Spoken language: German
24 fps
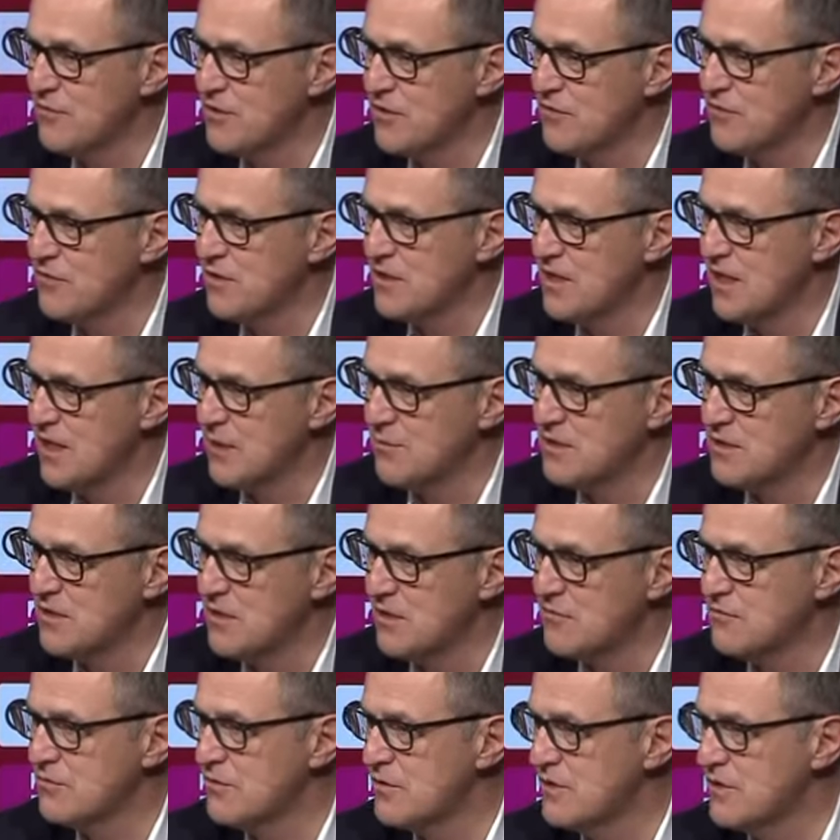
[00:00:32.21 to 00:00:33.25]
Und deswegen habe ich
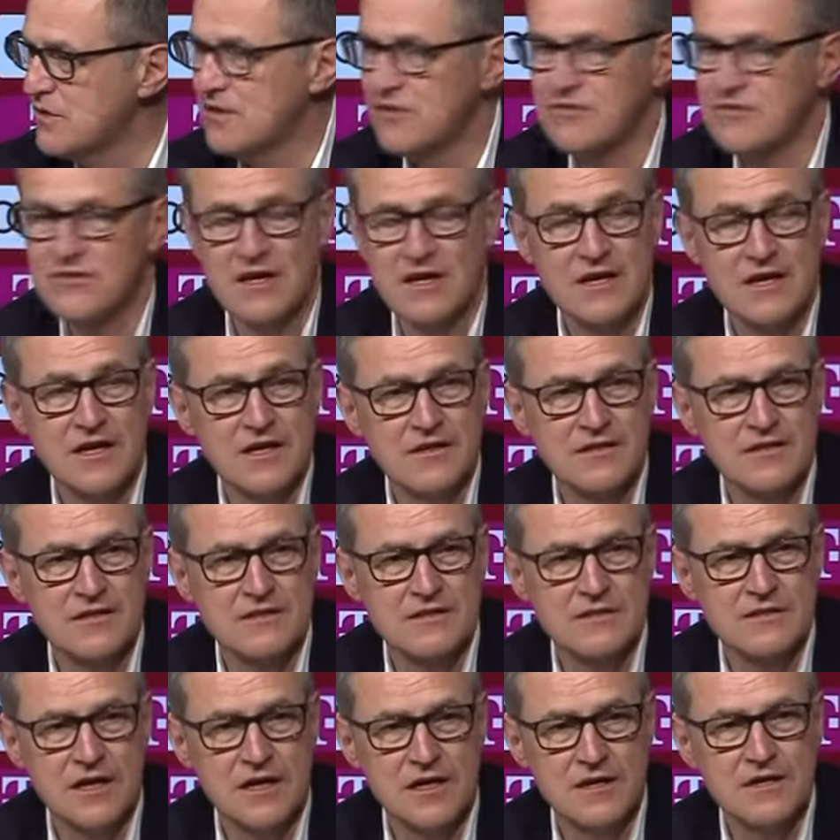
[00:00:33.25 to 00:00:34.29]
natürlich das sehr gerne
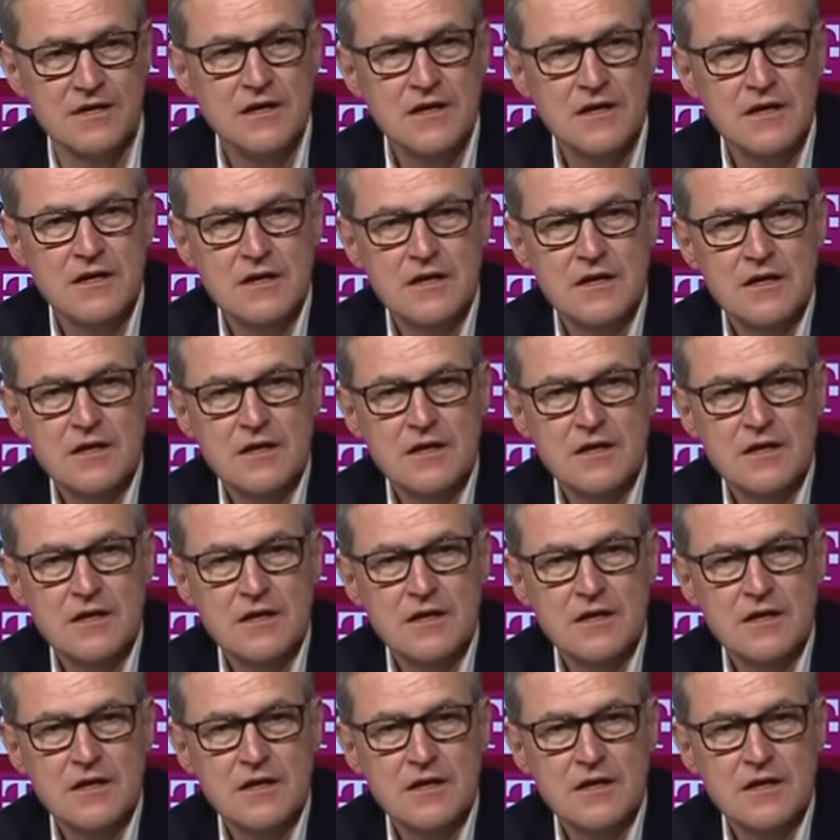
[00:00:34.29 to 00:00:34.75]
getan.